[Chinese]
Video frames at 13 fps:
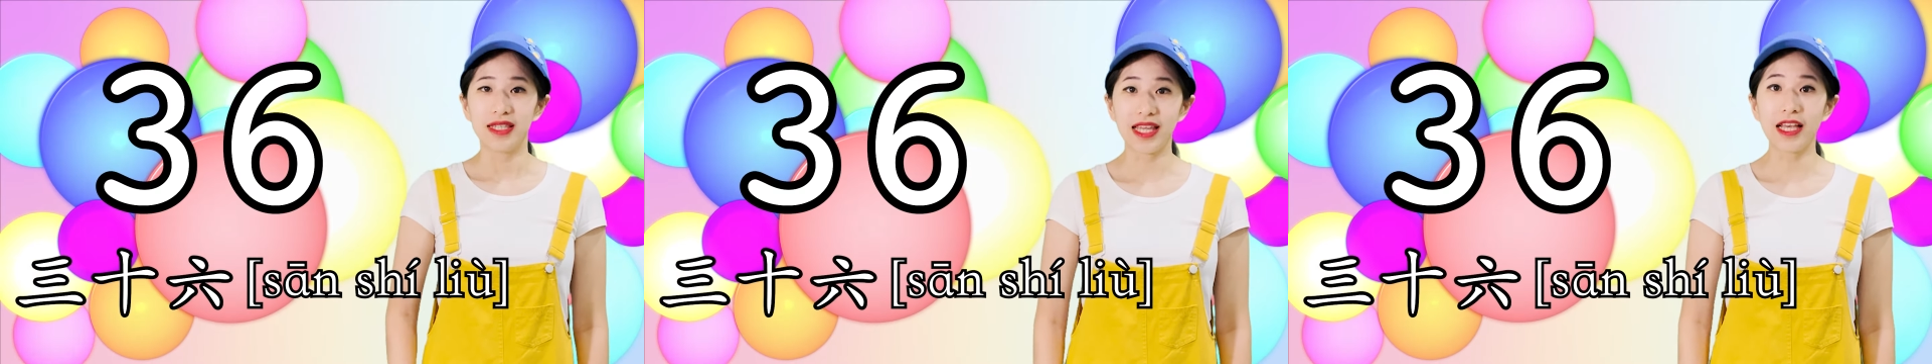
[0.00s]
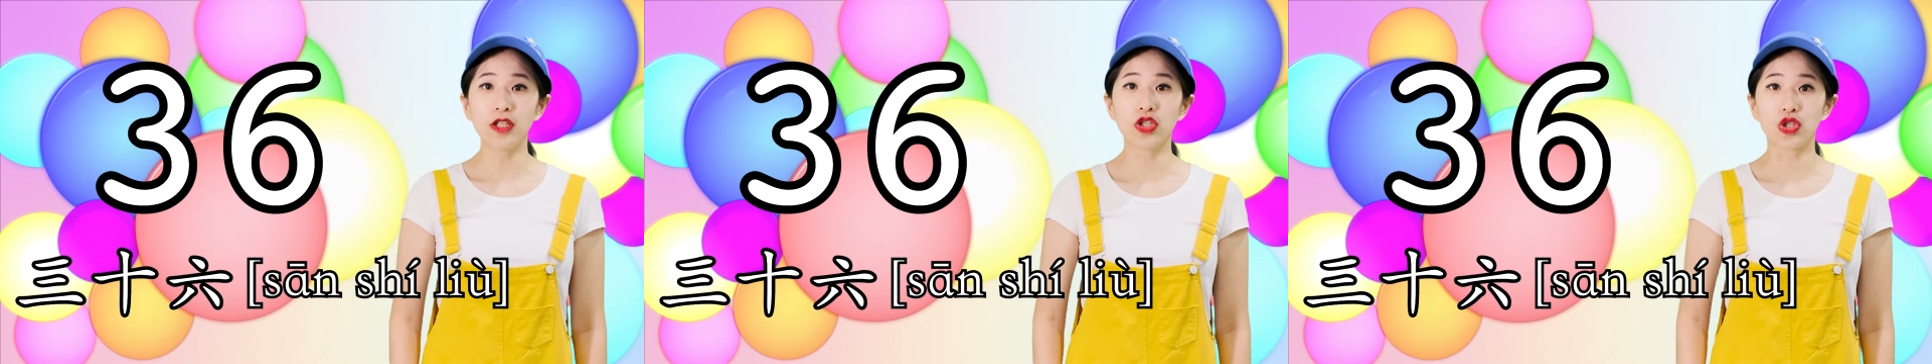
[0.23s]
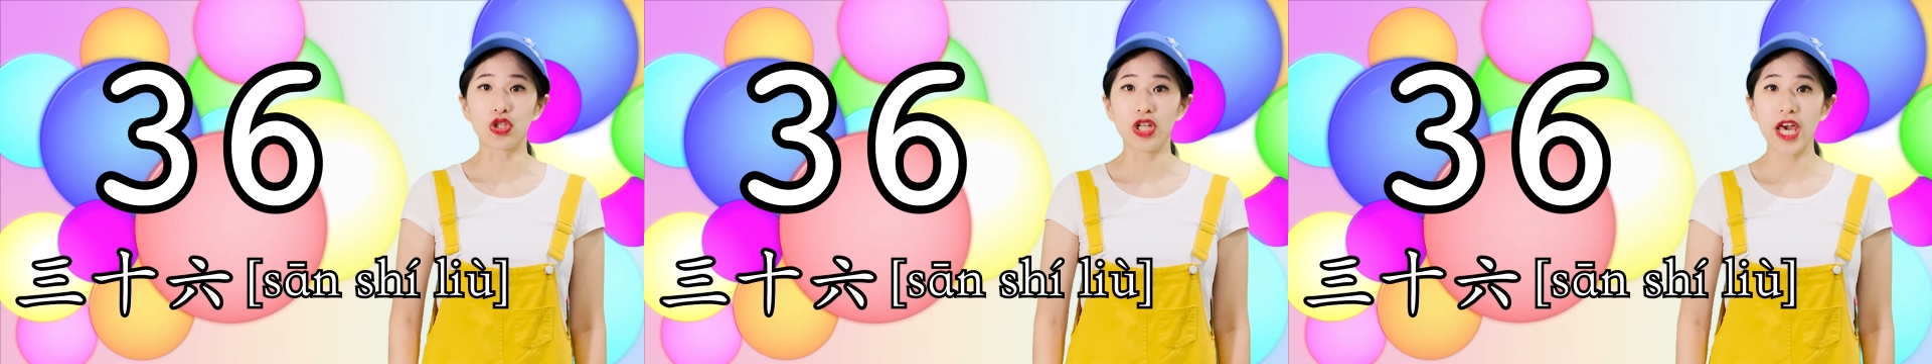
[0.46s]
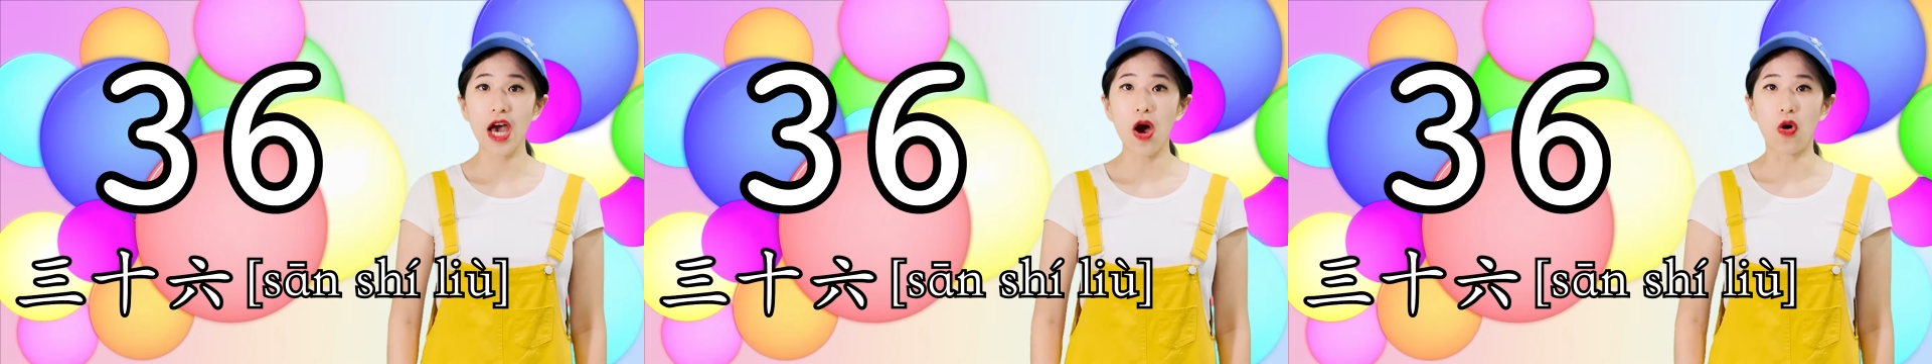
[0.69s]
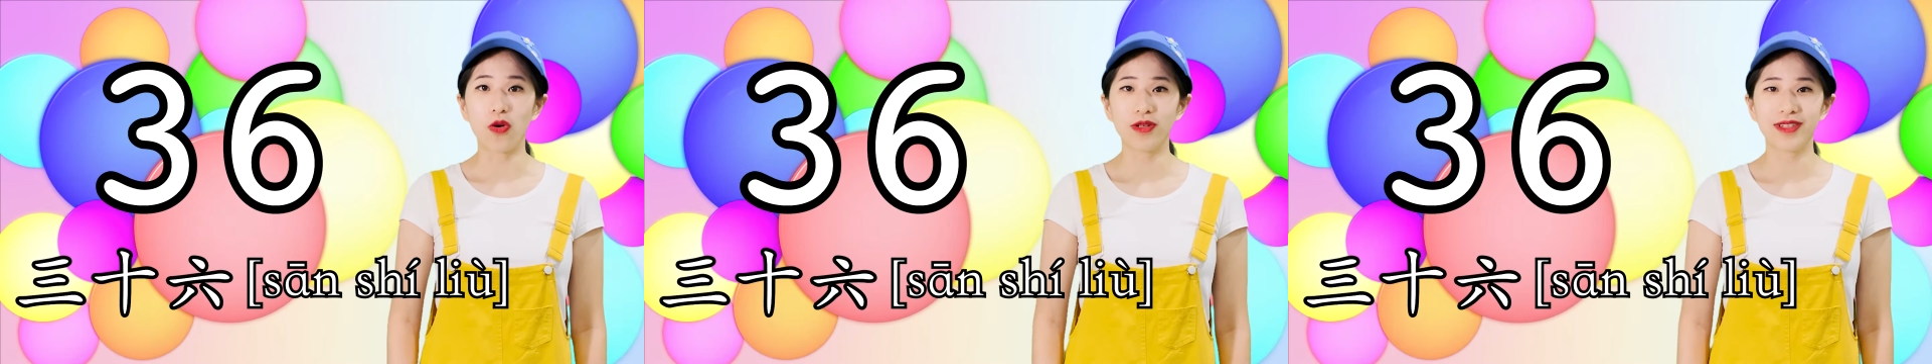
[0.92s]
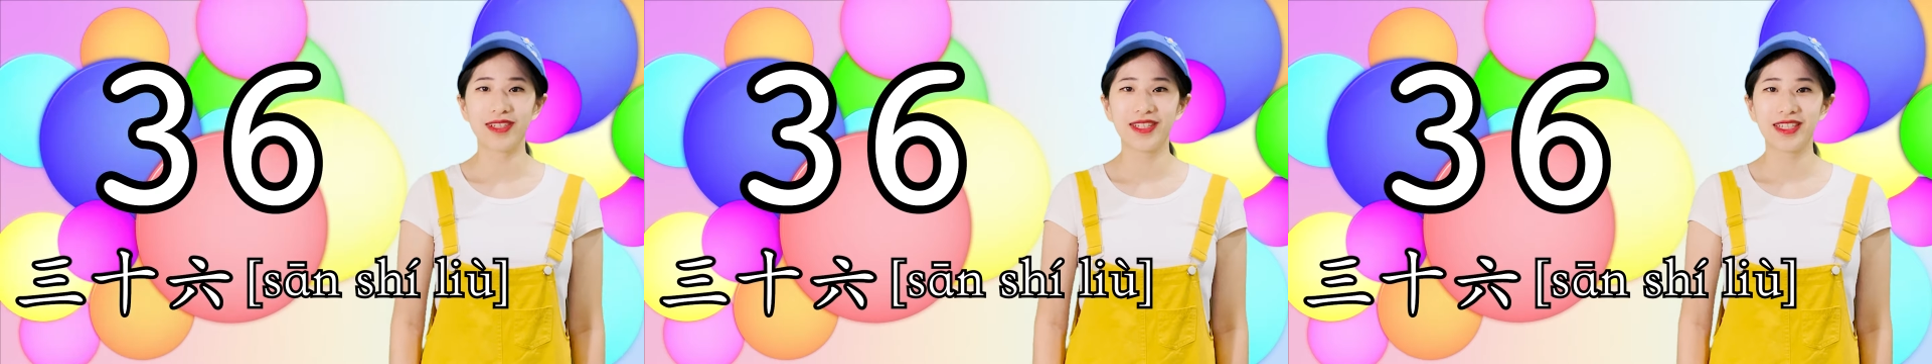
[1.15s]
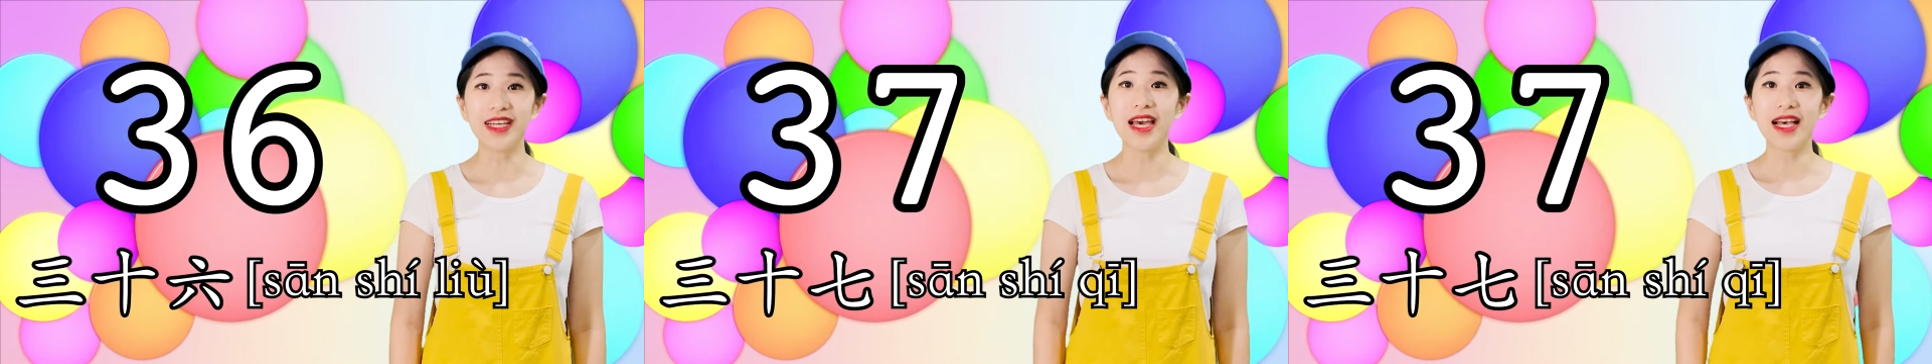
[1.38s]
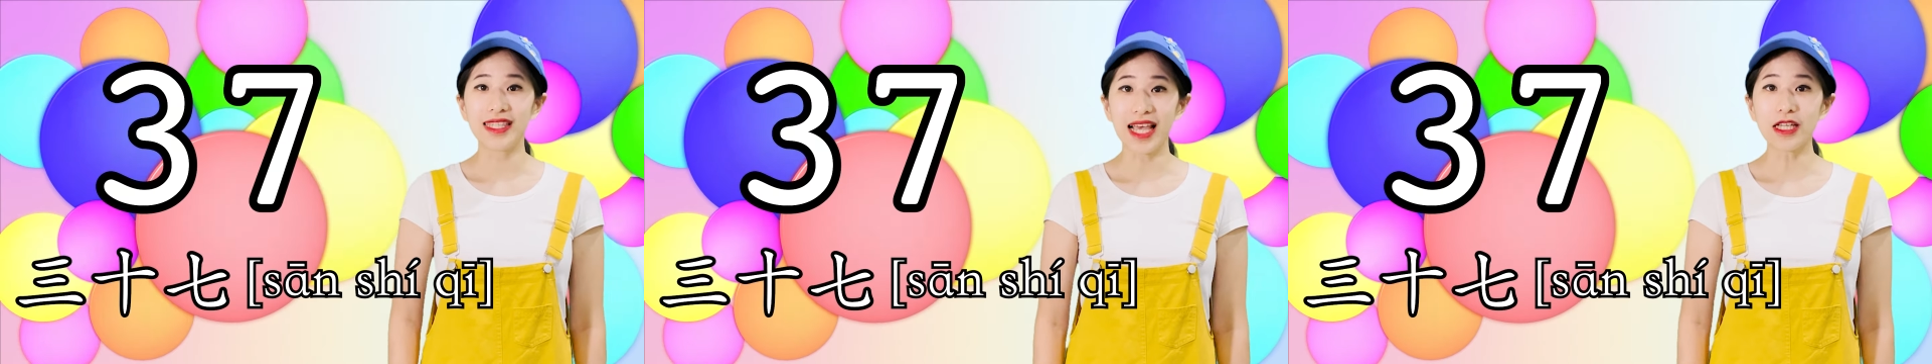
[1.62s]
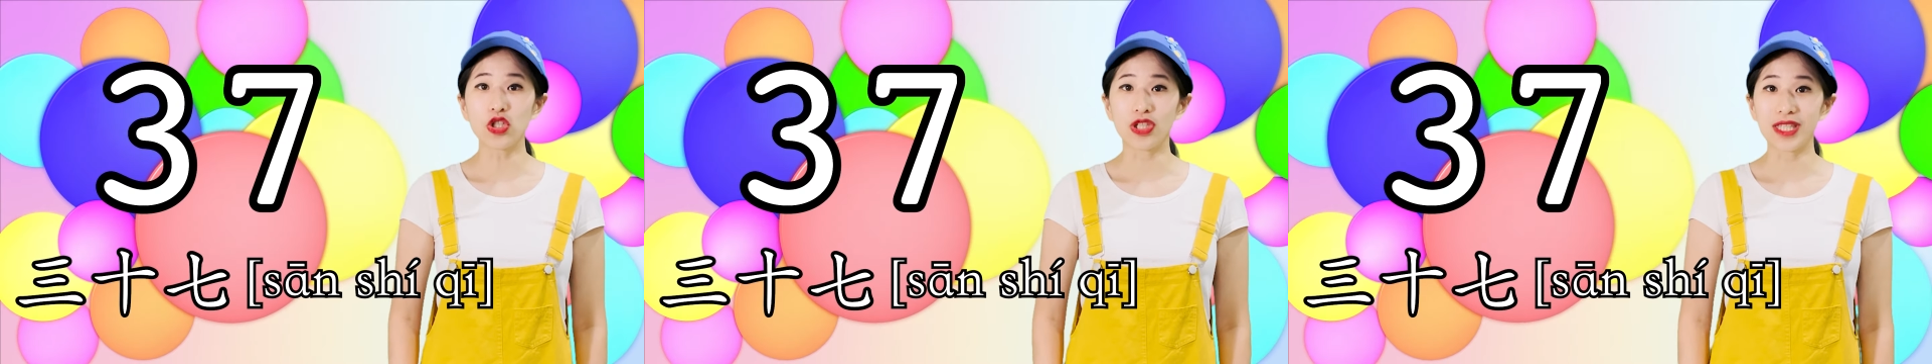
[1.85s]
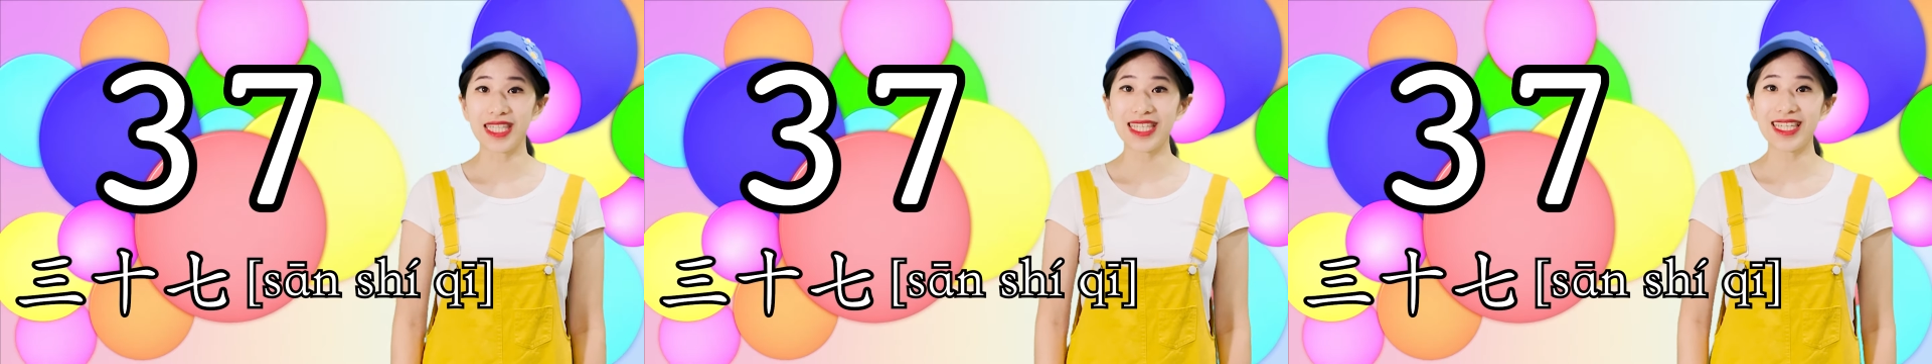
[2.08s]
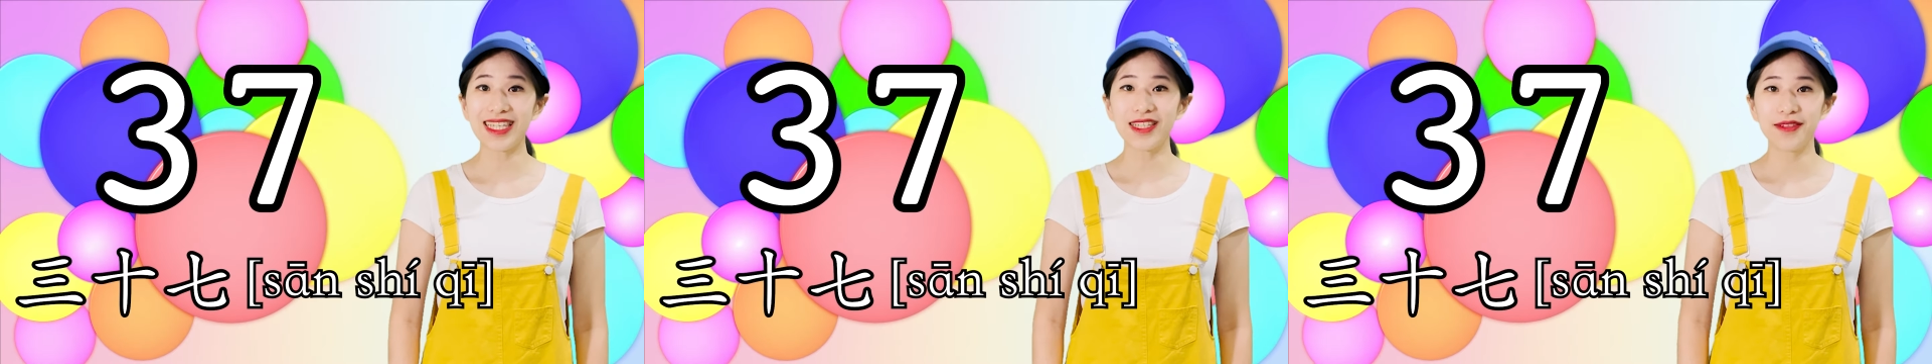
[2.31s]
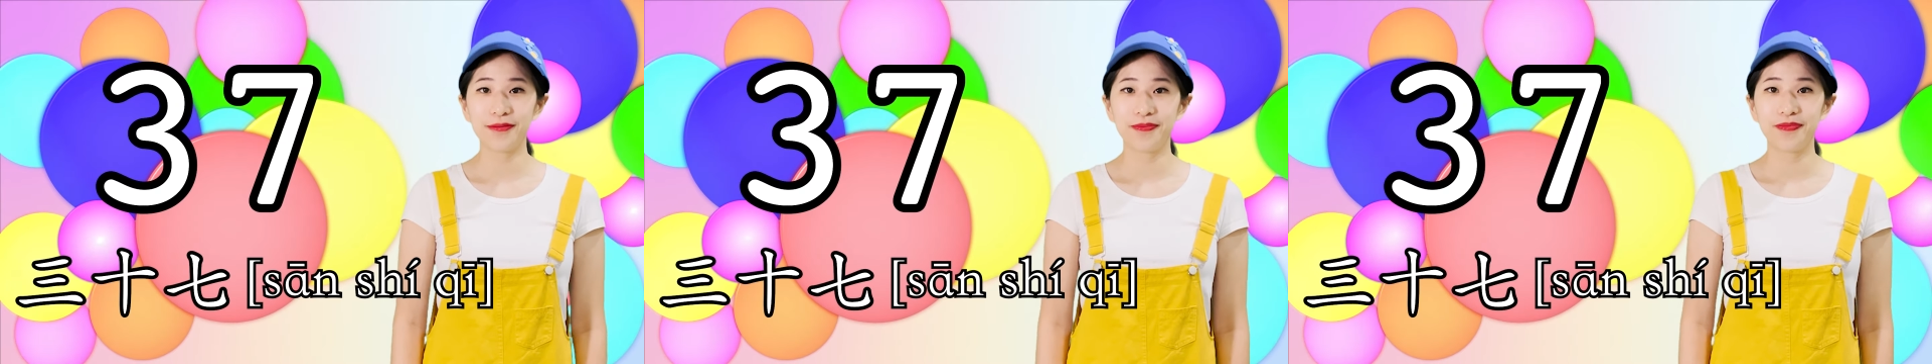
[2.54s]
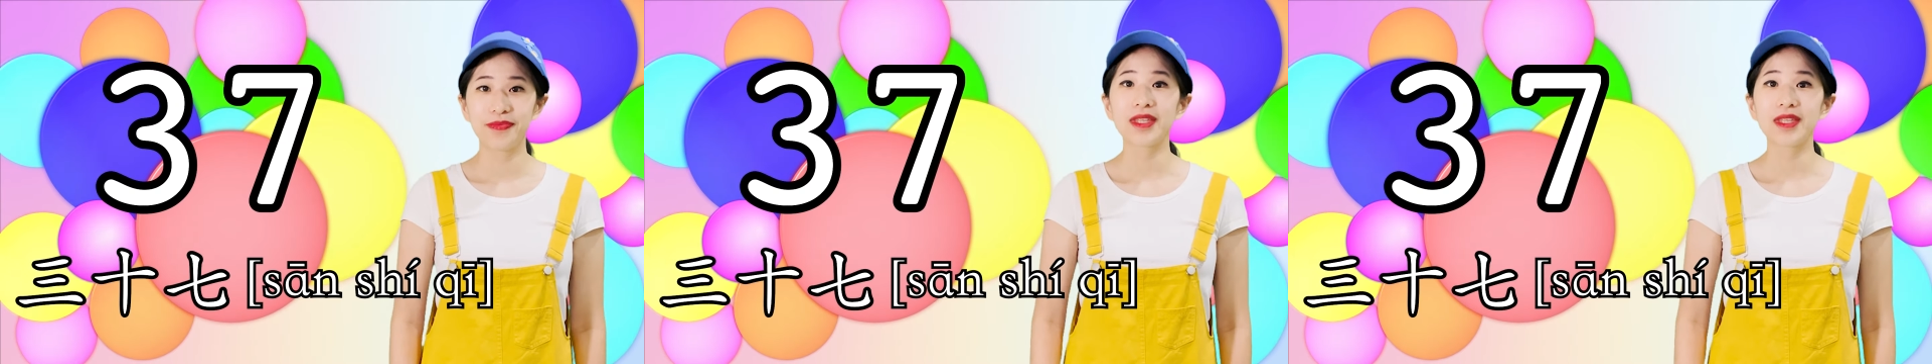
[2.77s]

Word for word: 三十六，三十七。